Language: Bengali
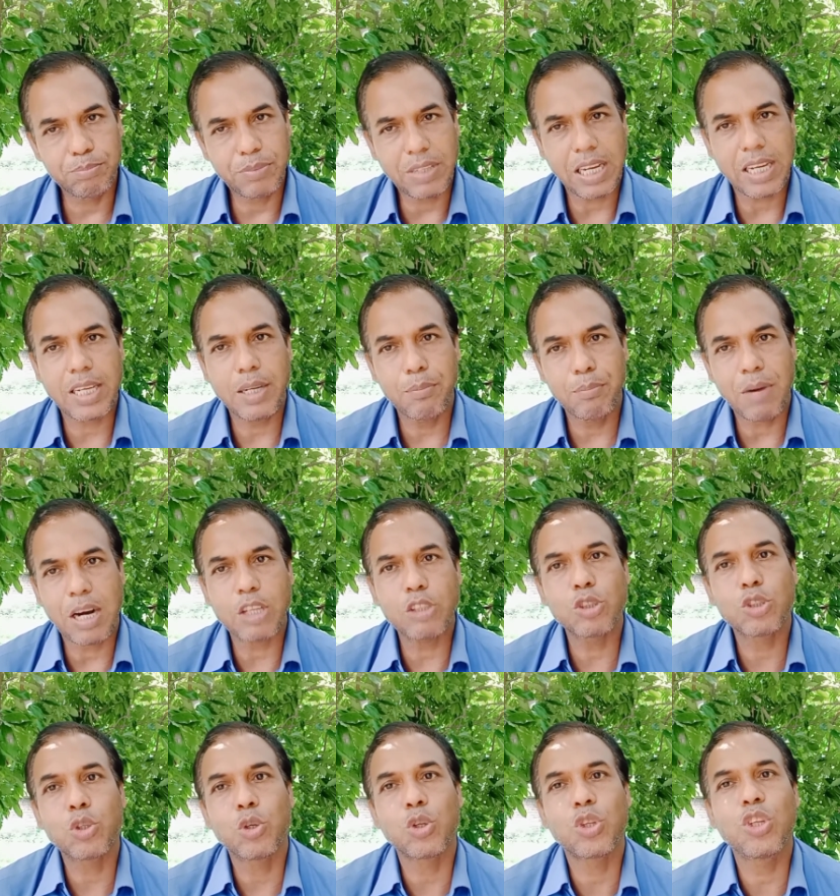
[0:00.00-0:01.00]
তাকে
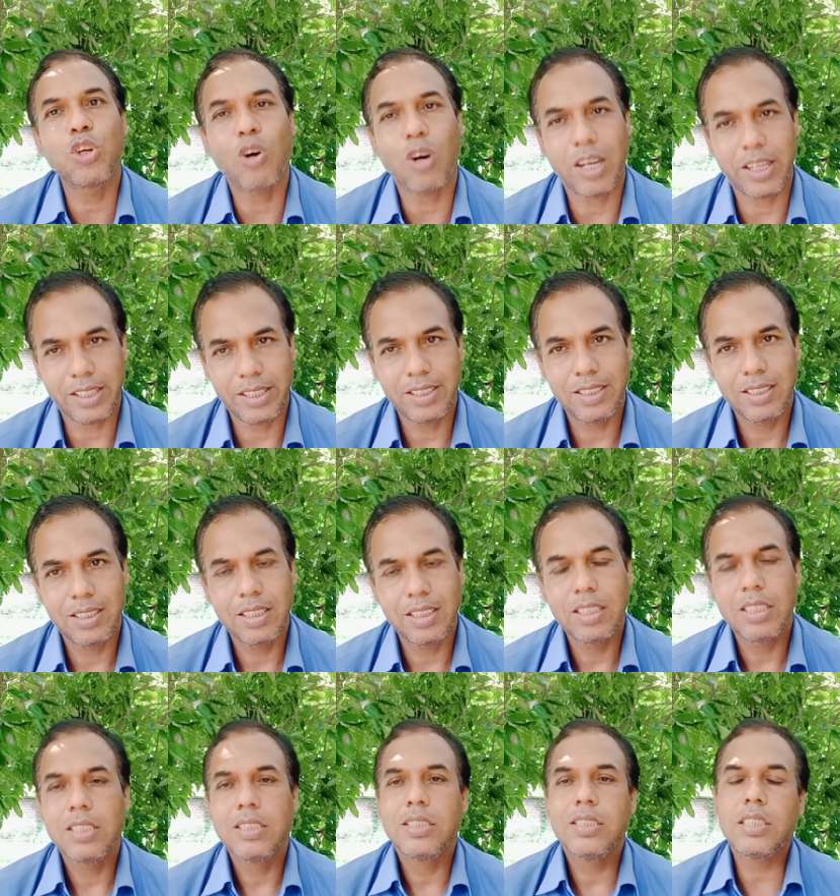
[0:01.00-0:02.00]
মানুষ হতে হয়
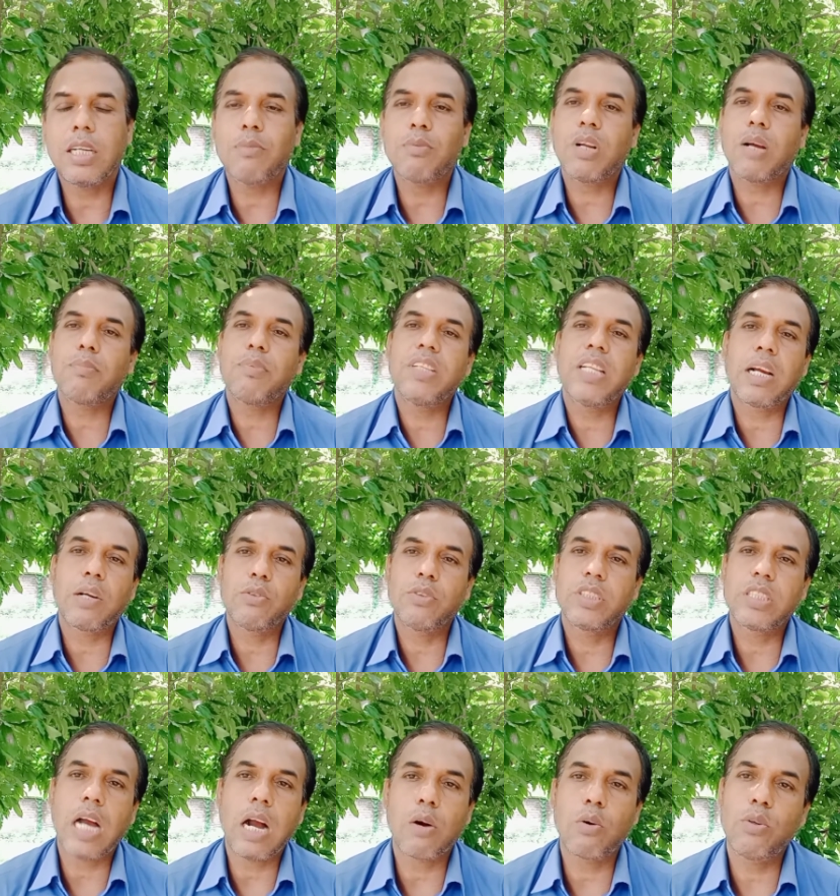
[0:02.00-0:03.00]
যেমন আপনি দেখুন
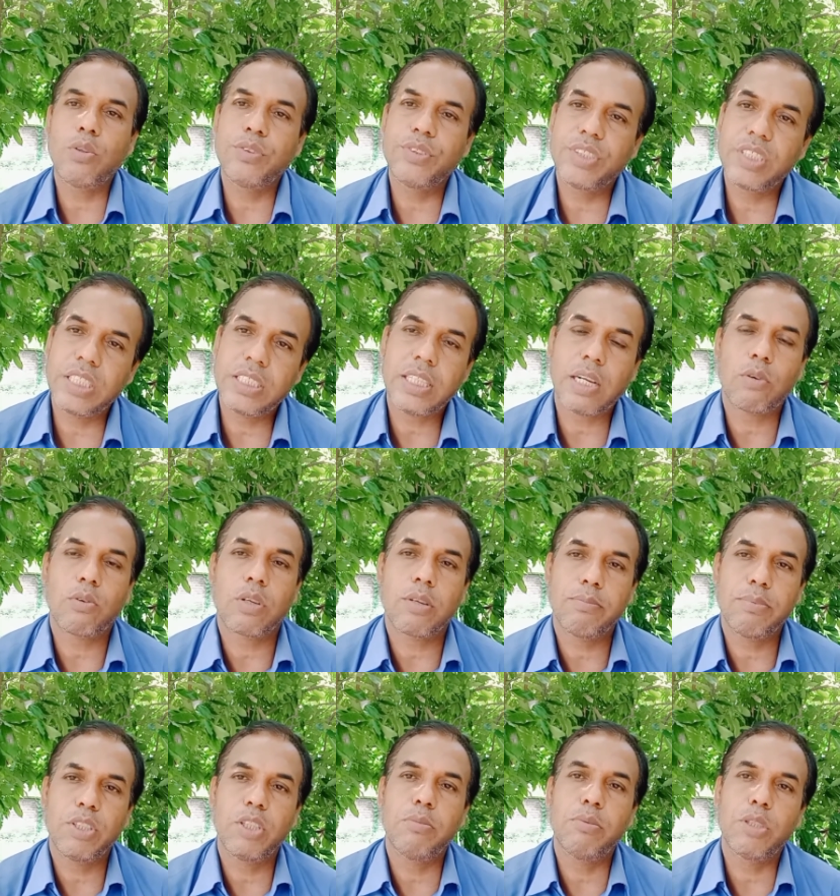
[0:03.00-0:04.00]
ছাগল যে ছাগলটা
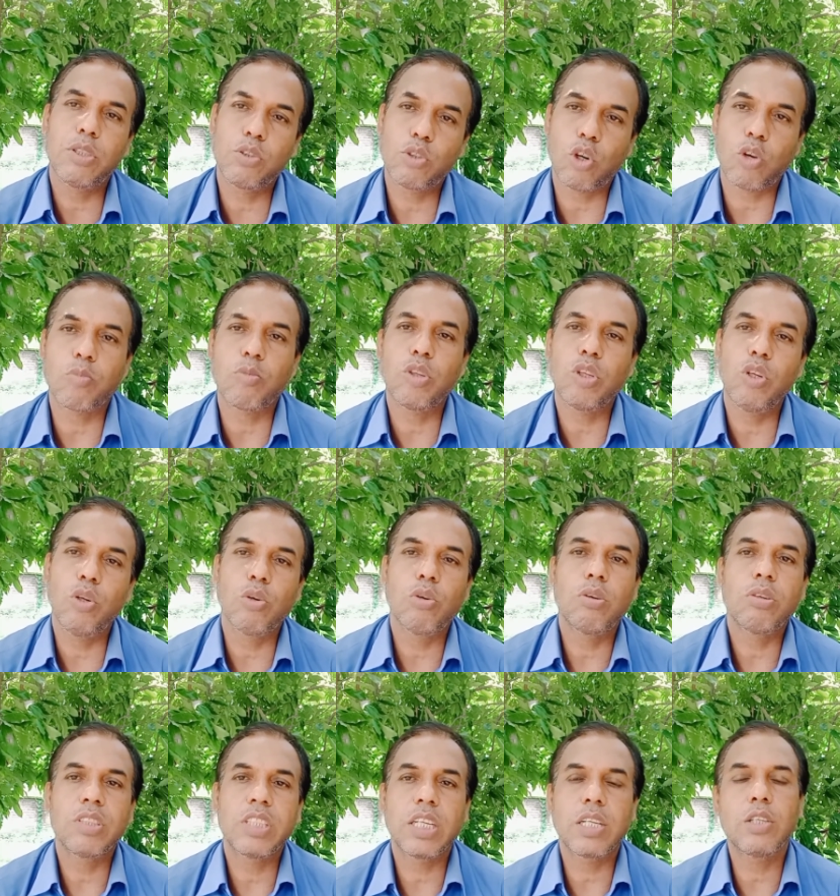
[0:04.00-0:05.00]
পৃথিবীতে জন্ম নিল
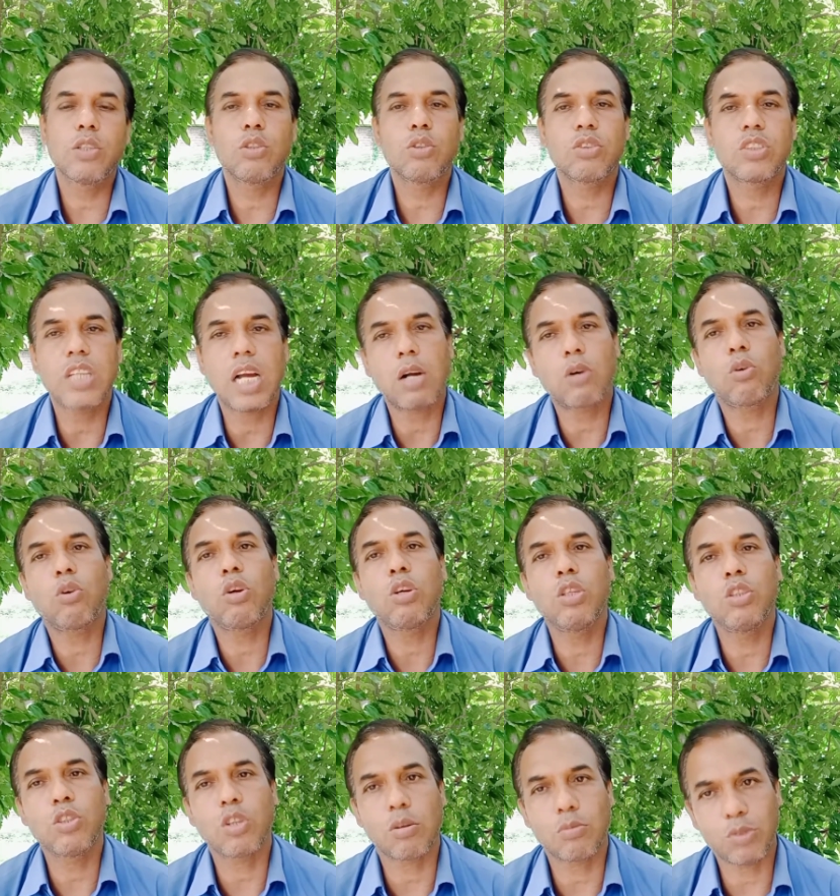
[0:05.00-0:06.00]
সে কিন্তু ছাগল
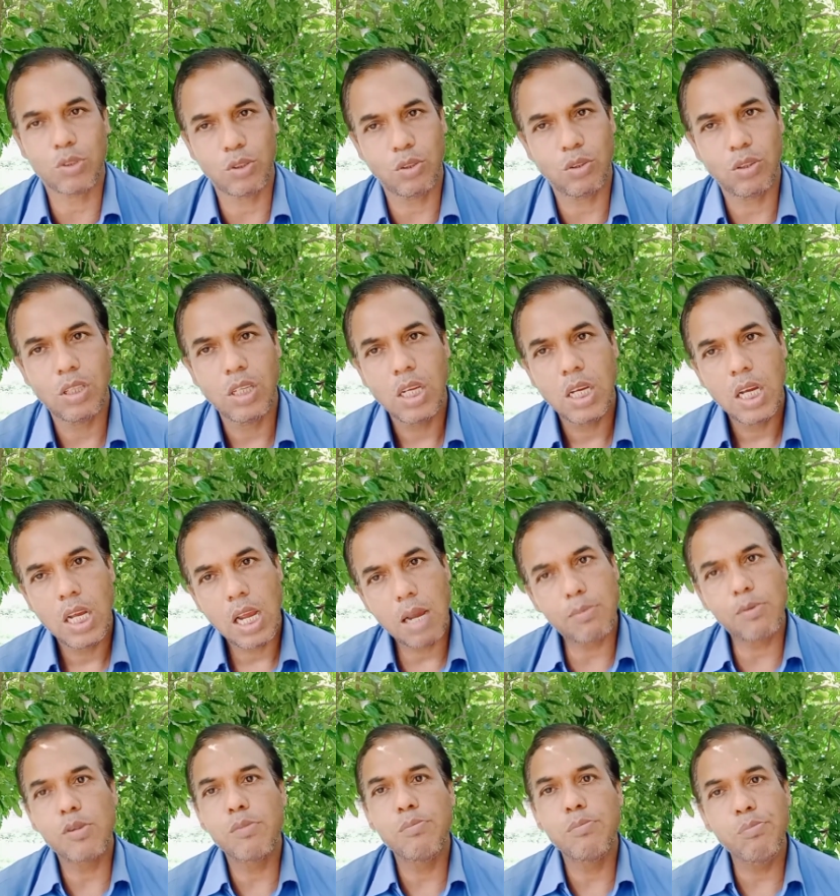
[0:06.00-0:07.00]
হয়ে জন্ম নিল
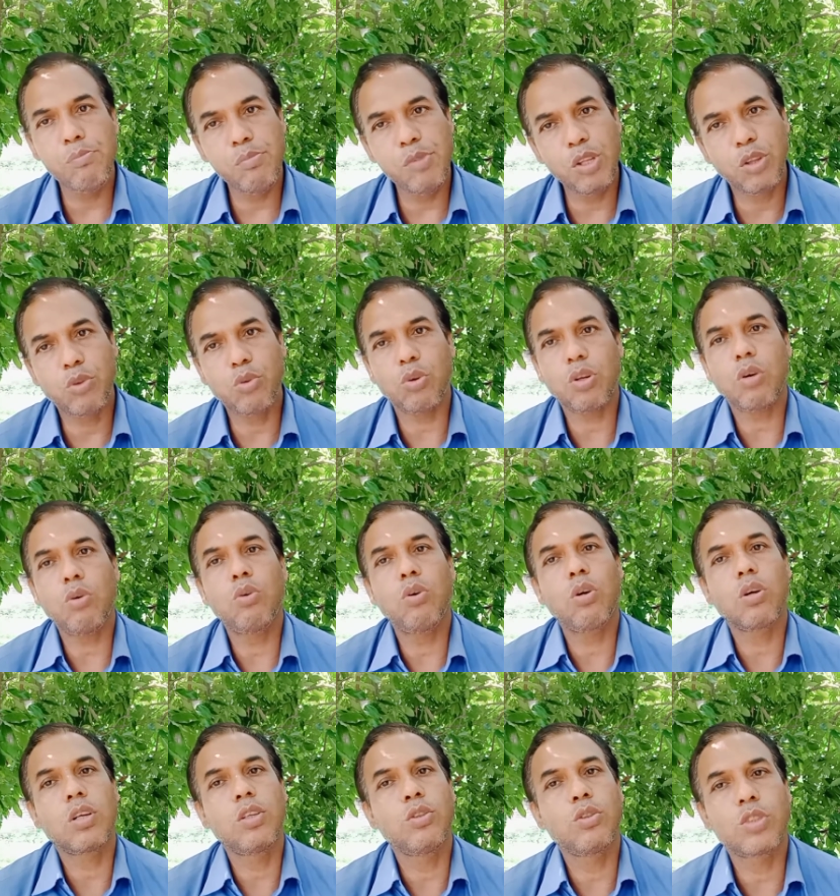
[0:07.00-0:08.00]
এবং মৃত্যুটাও
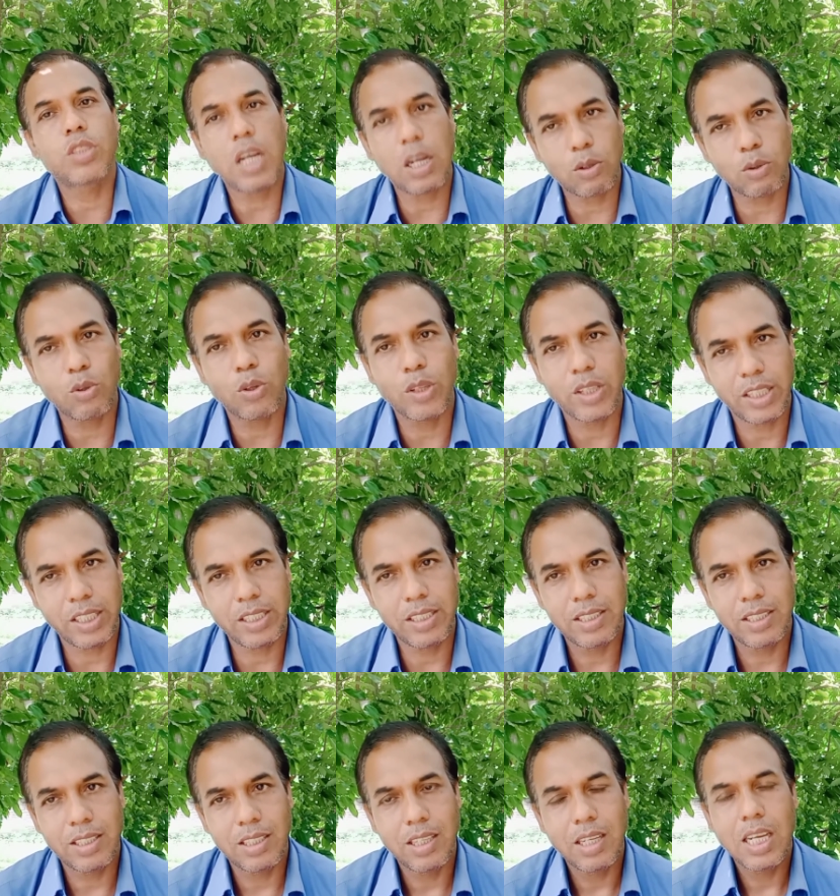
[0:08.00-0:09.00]
হলো কিন্তু ছাগল হয়ে গেল
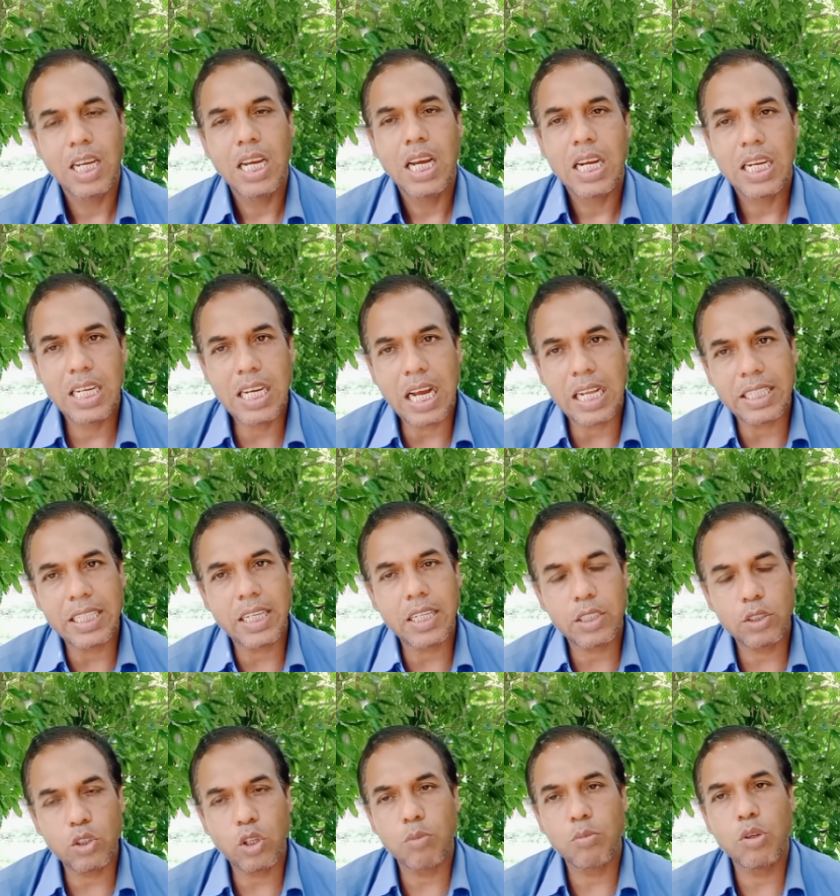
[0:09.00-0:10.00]
গাধাটা
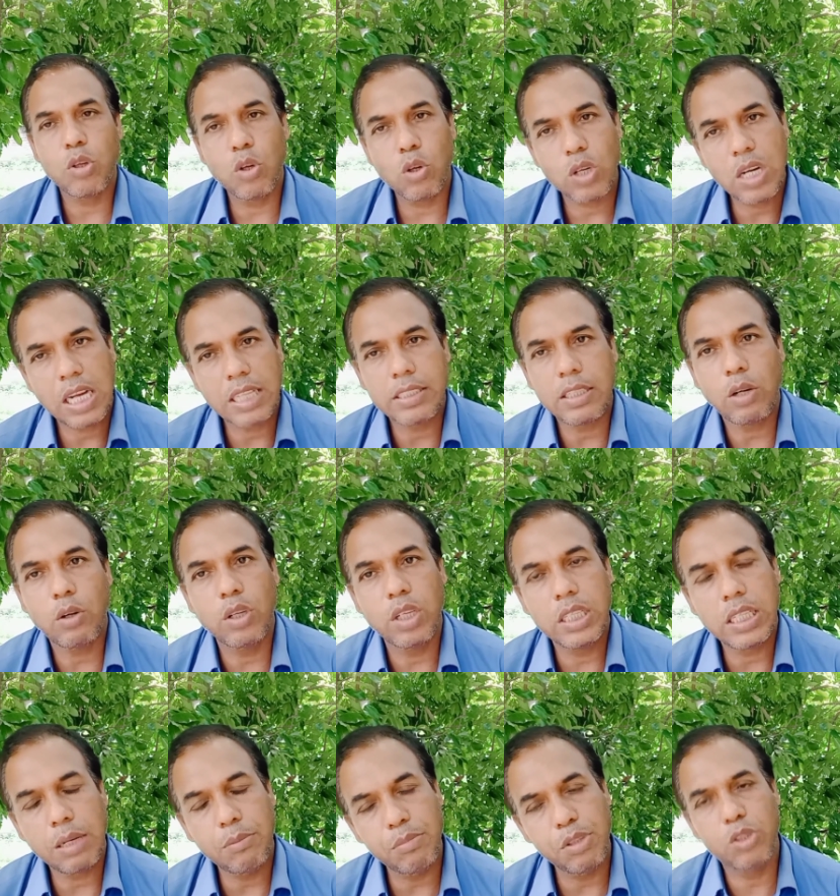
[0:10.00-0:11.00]
জন্ম হলো গাধা হয়ে
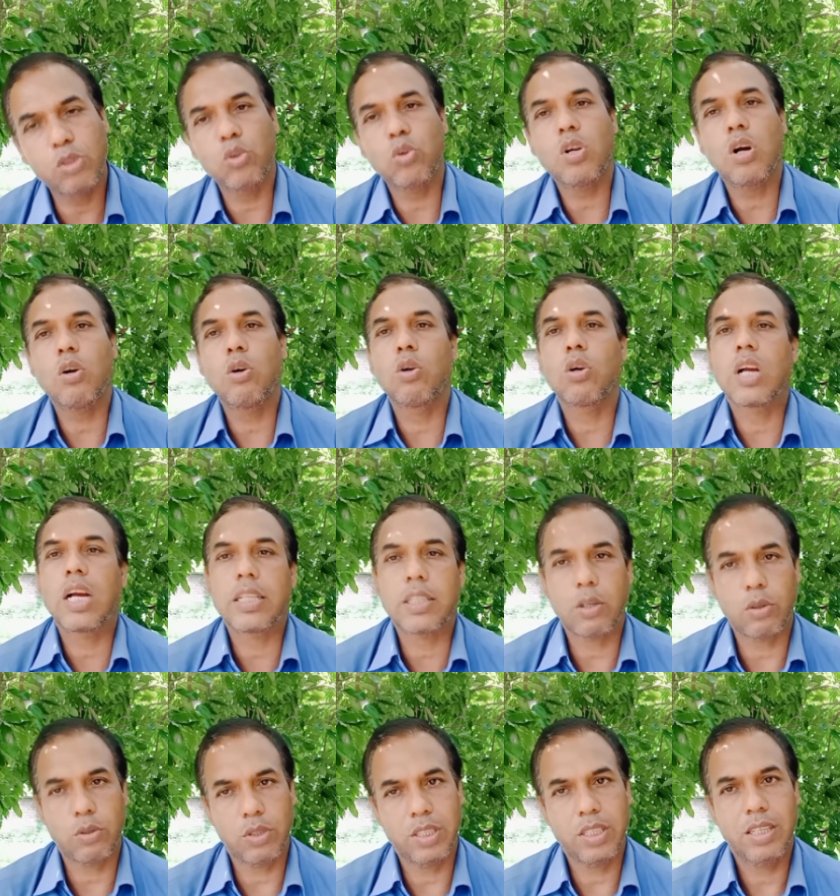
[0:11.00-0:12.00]
তার মৃত্যুটা হলো
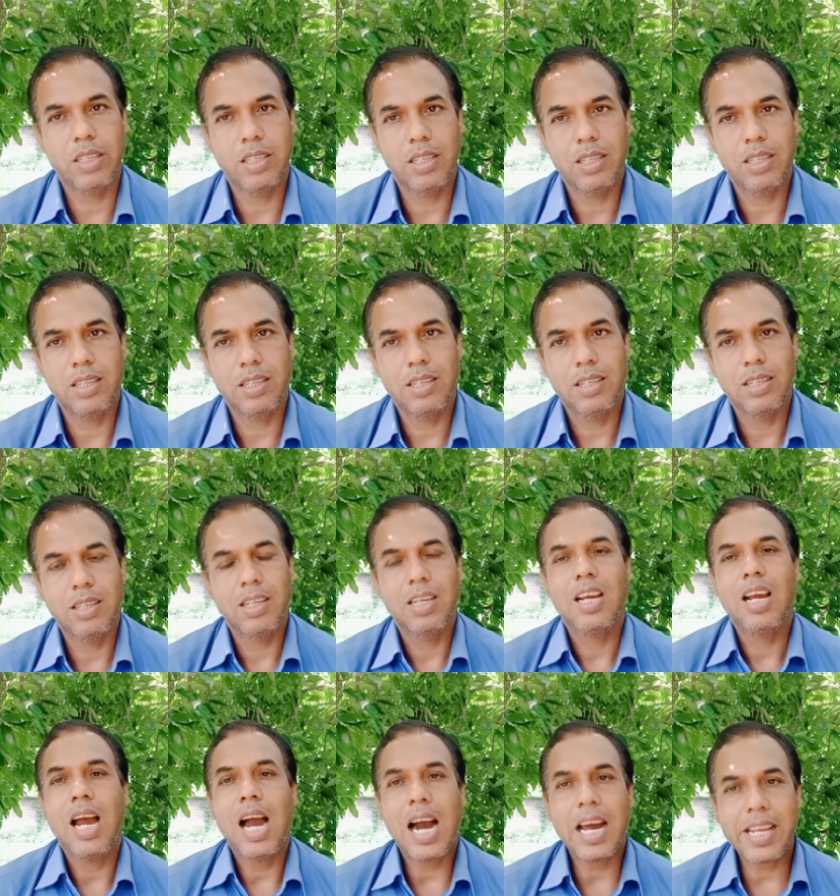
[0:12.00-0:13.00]
গাধা হয়ে
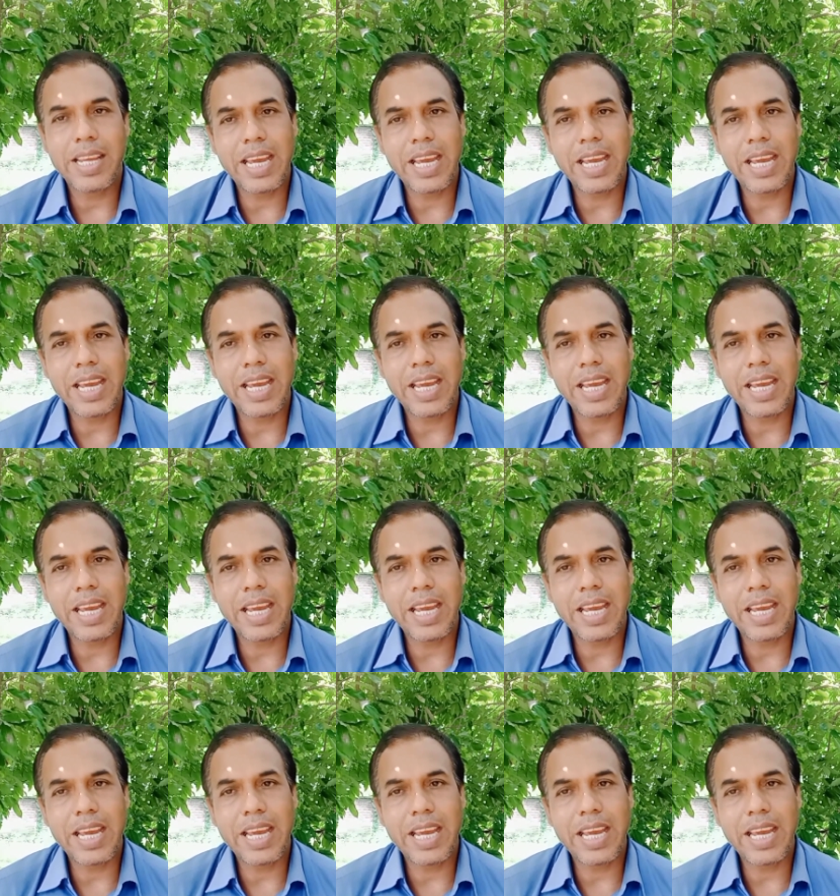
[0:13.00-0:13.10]
আর